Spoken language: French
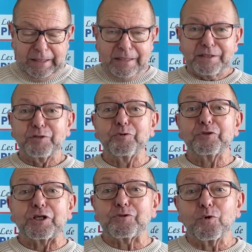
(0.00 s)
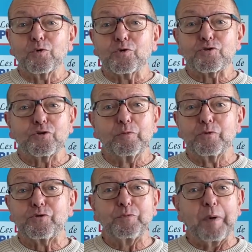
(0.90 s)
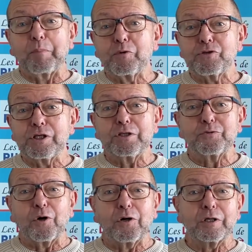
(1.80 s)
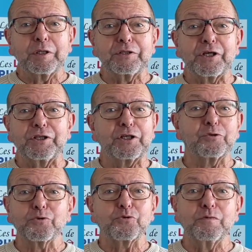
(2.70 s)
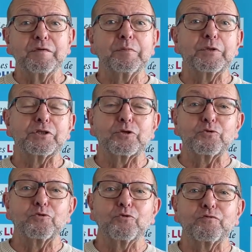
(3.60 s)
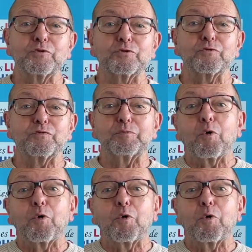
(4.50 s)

c'est une question que je ne me suis pas posée durant les années qui ont suivi mes études de philosophie.